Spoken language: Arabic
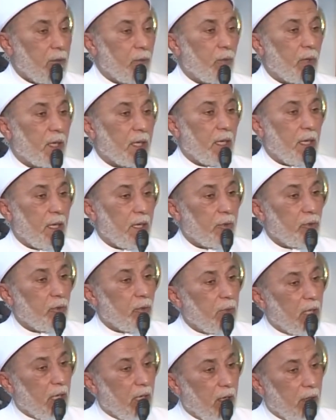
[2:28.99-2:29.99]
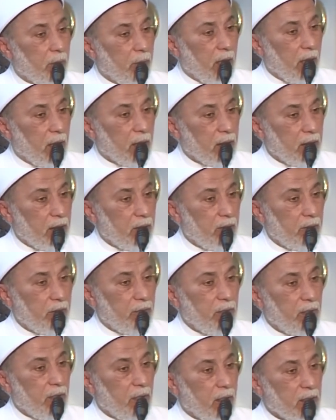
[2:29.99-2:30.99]
وجاهدوا مع بعض
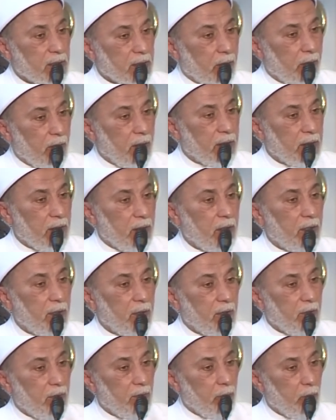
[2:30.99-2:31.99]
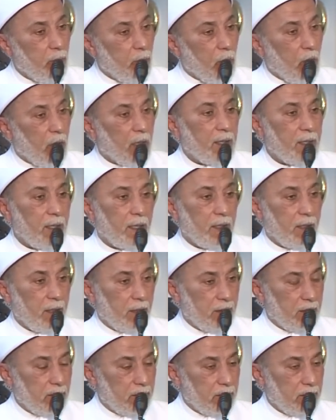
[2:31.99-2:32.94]
في غزوات محددة